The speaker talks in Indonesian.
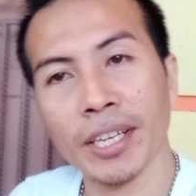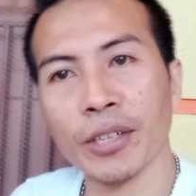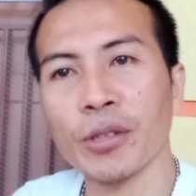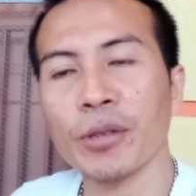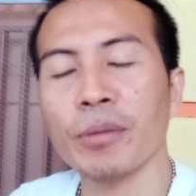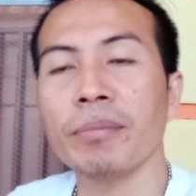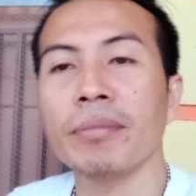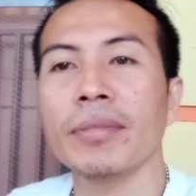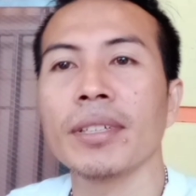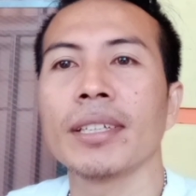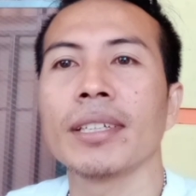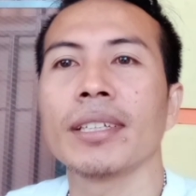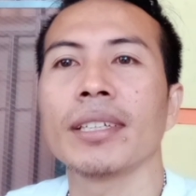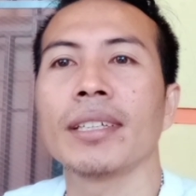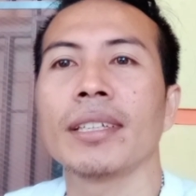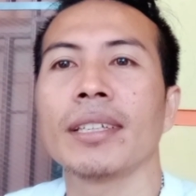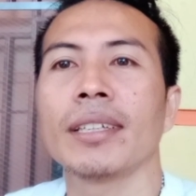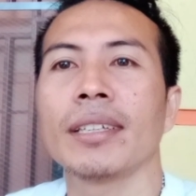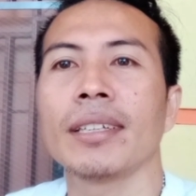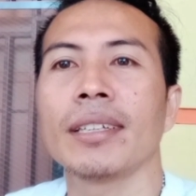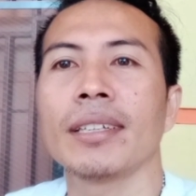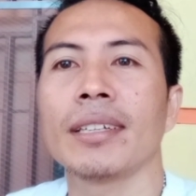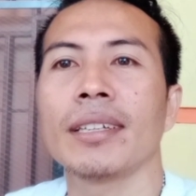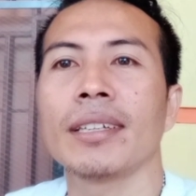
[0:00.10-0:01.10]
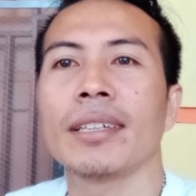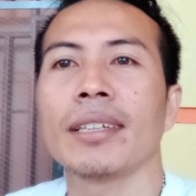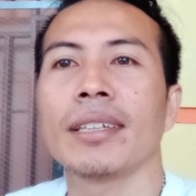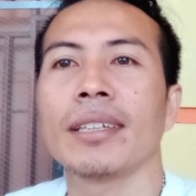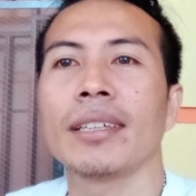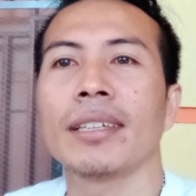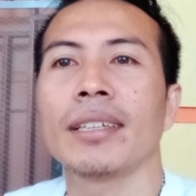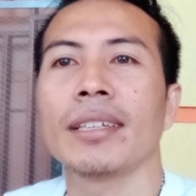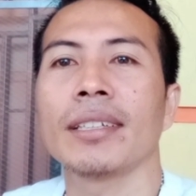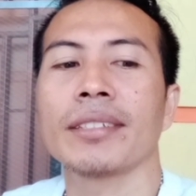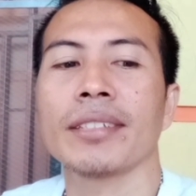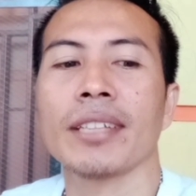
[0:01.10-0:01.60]
Assalamualaikum,
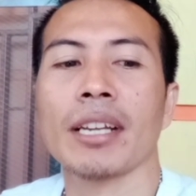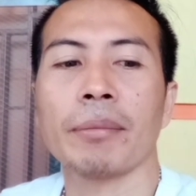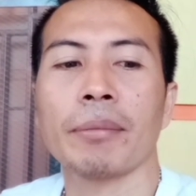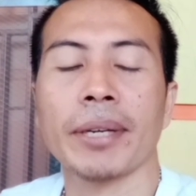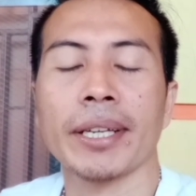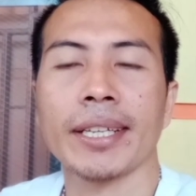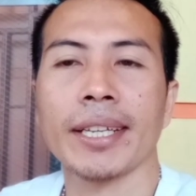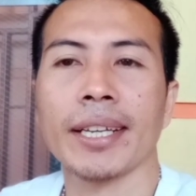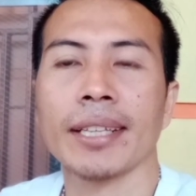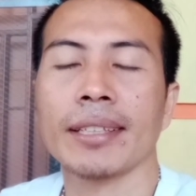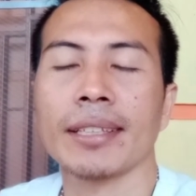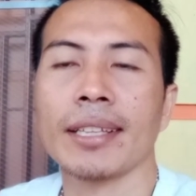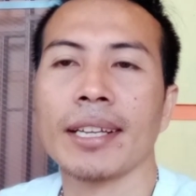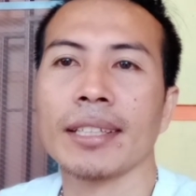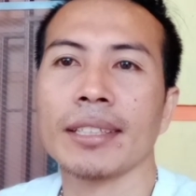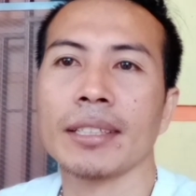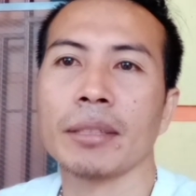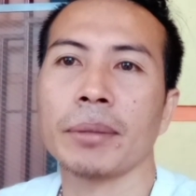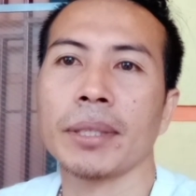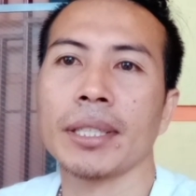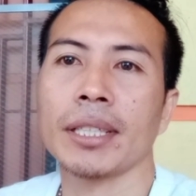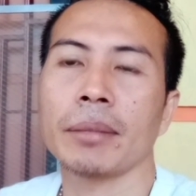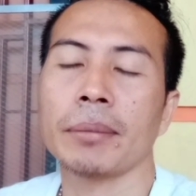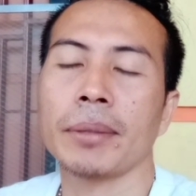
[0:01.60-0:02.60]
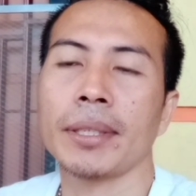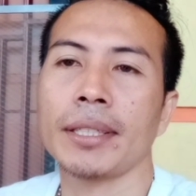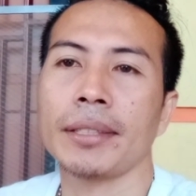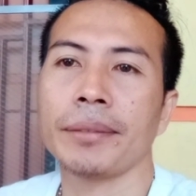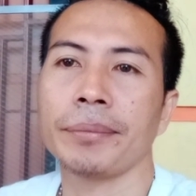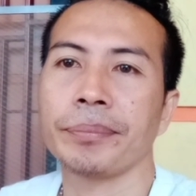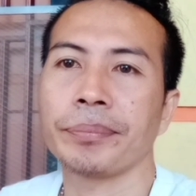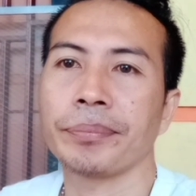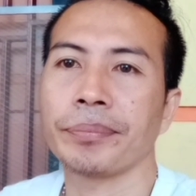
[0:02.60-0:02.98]
uh, selamat datang teman-teman.